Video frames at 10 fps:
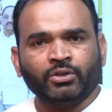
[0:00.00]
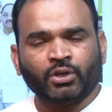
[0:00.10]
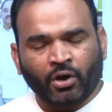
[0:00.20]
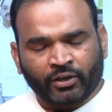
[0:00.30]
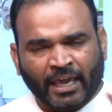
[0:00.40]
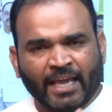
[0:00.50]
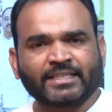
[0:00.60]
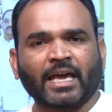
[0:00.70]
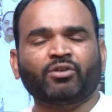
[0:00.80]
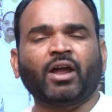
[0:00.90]
సో
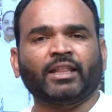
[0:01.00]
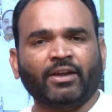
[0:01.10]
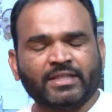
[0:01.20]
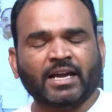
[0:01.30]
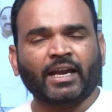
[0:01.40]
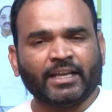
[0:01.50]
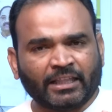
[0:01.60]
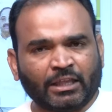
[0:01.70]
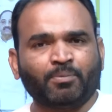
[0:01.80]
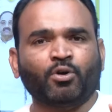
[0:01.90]
కేసీఆర్ కూడా అదే విధంగా
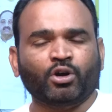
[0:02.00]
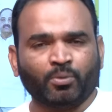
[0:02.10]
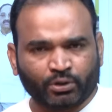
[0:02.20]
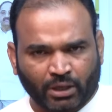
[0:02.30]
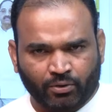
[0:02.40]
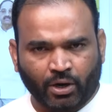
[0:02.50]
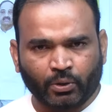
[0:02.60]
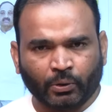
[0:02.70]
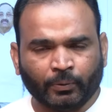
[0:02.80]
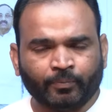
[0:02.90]
నియంత్రణ పోకుండా పోతా
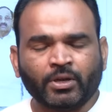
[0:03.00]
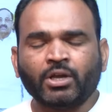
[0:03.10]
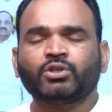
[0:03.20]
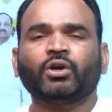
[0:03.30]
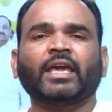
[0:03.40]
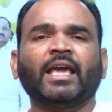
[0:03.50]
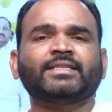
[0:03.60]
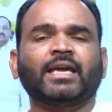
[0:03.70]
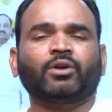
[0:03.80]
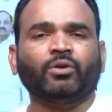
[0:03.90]
ఉన్నాడు సో
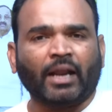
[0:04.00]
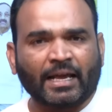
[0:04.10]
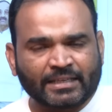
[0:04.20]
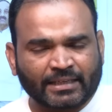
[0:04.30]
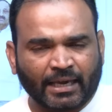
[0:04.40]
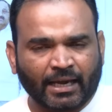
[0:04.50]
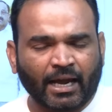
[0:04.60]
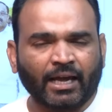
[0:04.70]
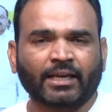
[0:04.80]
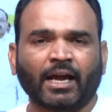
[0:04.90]
కేసీఆర్కు
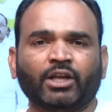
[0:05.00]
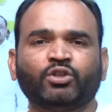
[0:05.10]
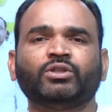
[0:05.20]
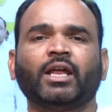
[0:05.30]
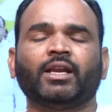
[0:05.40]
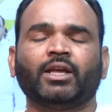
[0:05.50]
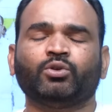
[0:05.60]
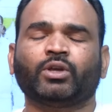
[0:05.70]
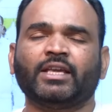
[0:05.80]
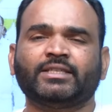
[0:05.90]
రాజకీయంగా ఇక ఎదుగుదల
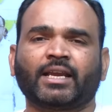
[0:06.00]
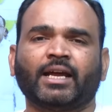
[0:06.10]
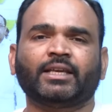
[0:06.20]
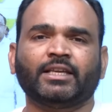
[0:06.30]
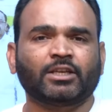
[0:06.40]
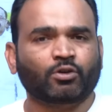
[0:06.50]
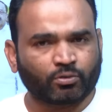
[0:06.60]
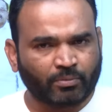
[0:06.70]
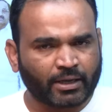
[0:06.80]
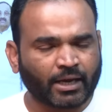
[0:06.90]
లేదు కేసీఆర్ కానీ కేసీఆర్
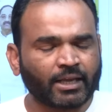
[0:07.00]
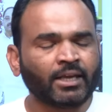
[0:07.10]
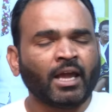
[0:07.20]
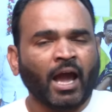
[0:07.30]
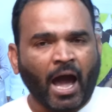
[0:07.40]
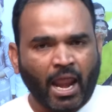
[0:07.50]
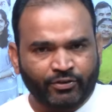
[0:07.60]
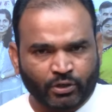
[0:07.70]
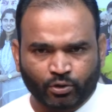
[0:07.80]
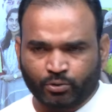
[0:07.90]
కుటుంబానికి కానీ అనే
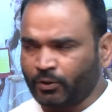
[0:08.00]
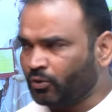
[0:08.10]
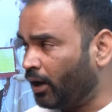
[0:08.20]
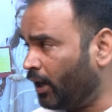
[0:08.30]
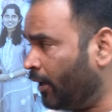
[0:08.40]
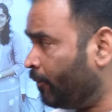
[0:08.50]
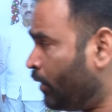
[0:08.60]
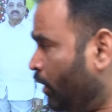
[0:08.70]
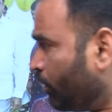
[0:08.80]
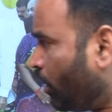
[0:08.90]
విషయం గుర్తుపెట్టుకోవాలి
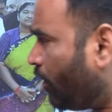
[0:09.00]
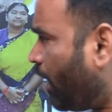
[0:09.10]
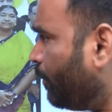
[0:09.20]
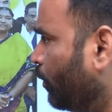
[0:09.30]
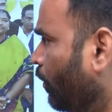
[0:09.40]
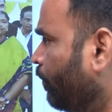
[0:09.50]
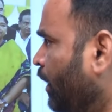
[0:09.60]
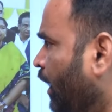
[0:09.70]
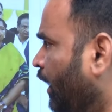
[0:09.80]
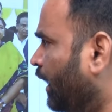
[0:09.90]
ఇంకొక వైపు
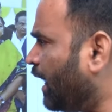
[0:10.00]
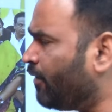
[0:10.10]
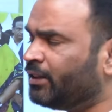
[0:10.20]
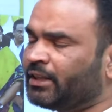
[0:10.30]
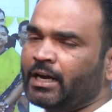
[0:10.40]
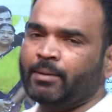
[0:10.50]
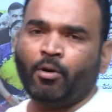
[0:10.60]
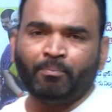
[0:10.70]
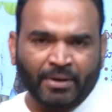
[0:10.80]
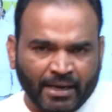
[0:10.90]
రేవంత్ రెడ్డి
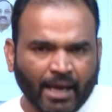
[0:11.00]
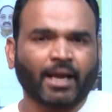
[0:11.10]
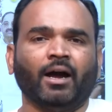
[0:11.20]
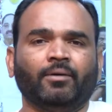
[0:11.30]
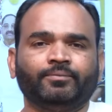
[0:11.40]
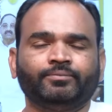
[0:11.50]
ఏమో భిన్నంగా